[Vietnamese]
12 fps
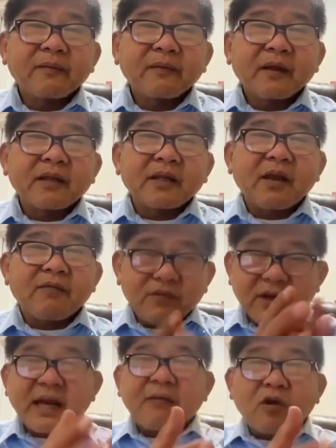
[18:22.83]
thì Việt
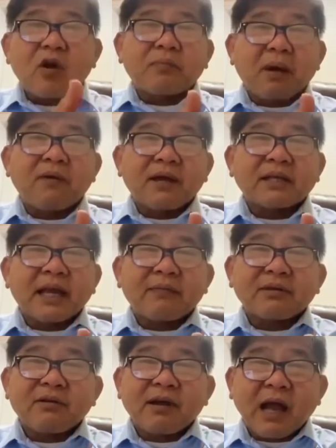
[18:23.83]
Nam có luật bảo vệ trẻ em chứ không
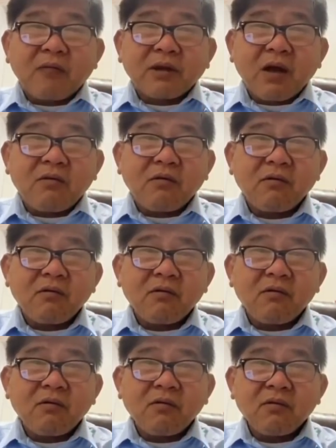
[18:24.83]
phải không đâu
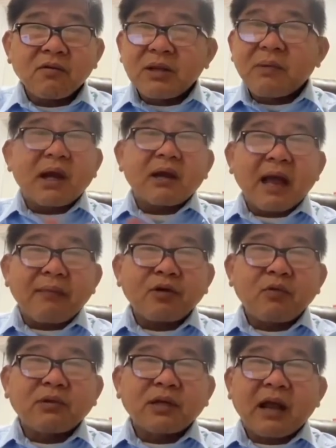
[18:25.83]
nhưng mà áp dụng như
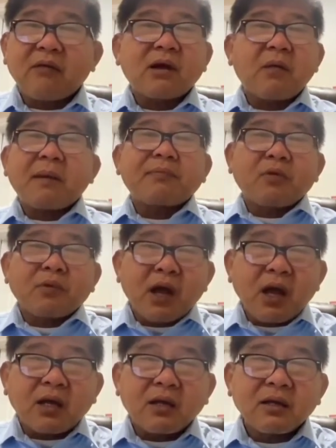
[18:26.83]
nào không áp dụng được
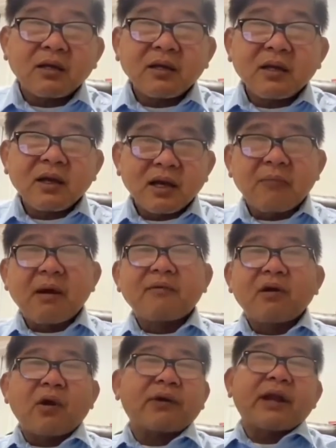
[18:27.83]
là bởi vì luật
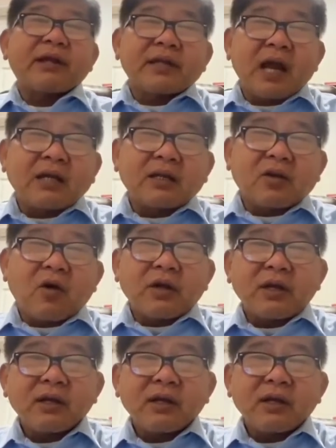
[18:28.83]
để chơi đó thôi